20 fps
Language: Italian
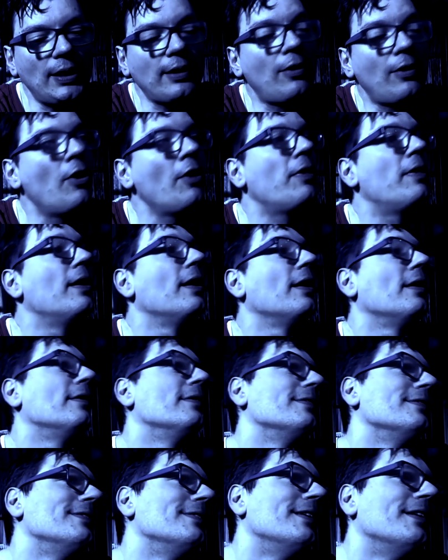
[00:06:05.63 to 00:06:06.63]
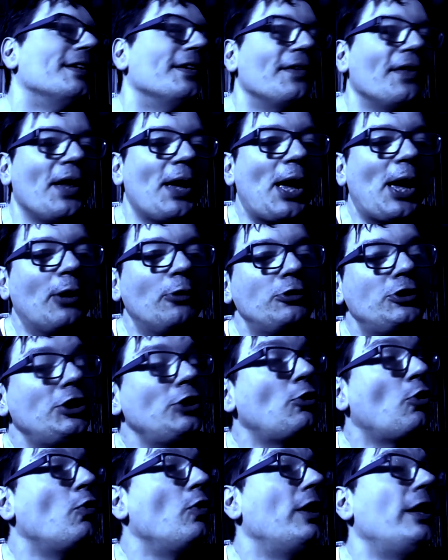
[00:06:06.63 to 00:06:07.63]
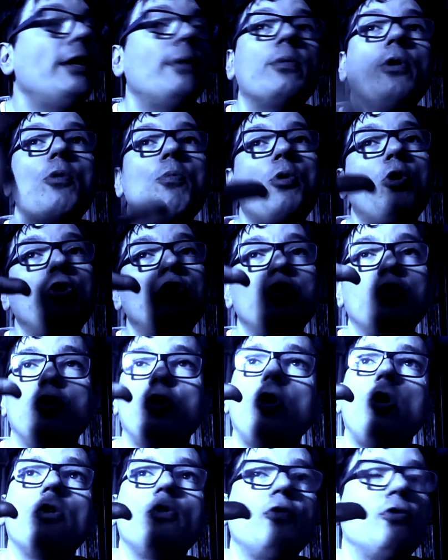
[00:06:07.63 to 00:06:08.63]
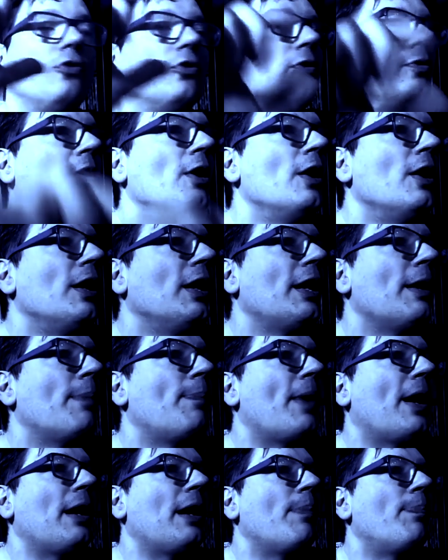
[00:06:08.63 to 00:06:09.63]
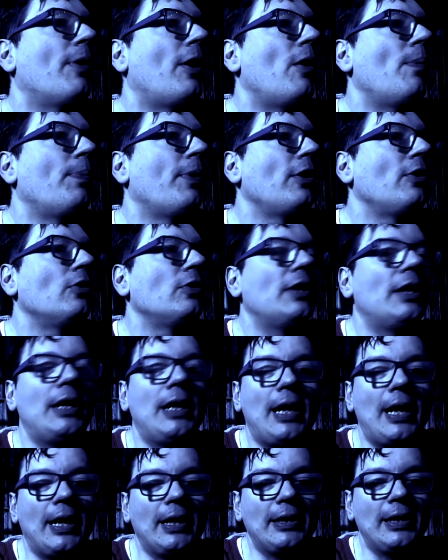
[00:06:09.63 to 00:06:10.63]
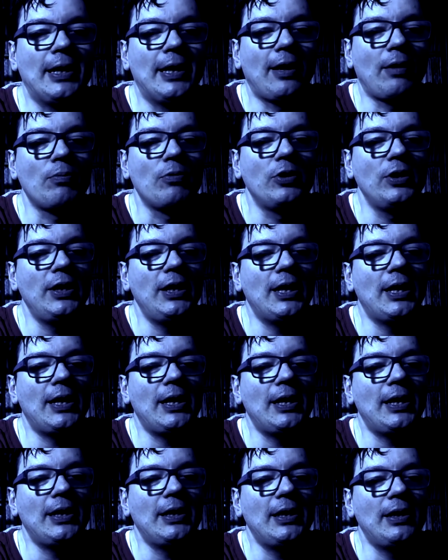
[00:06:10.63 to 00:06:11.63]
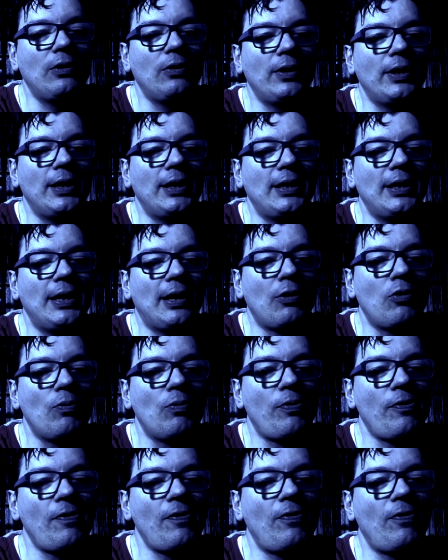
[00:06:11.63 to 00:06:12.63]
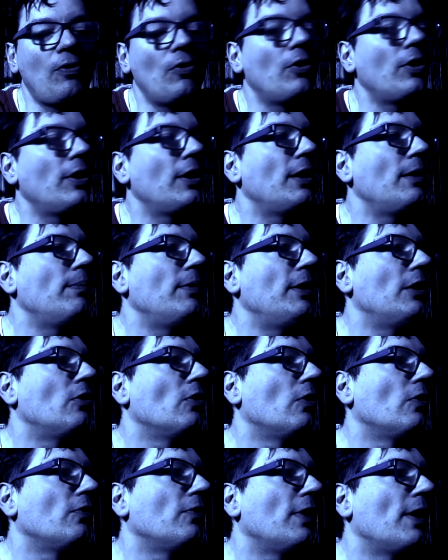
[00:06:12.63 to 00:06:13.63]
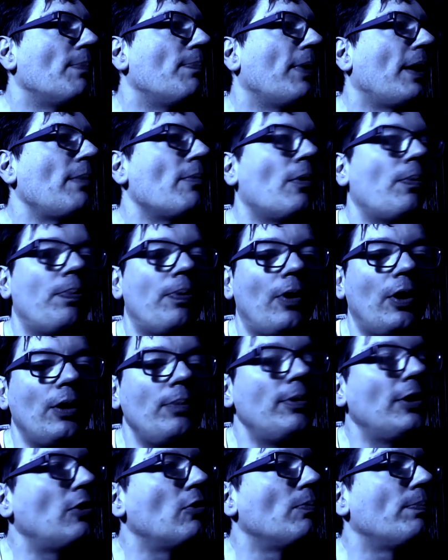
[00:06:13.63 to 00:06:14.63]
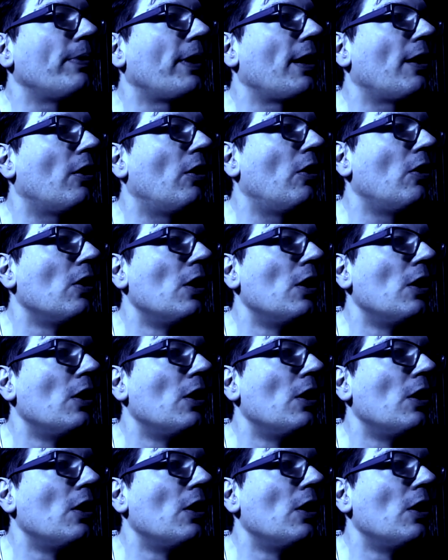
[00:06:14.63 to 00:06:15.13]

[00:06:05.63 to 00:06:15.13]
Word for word: cose è uscito un libro molto grosso che parla proprio della, dell'armonia e, del, e della composizione nei Beatles, che prima o poi mi comprerò.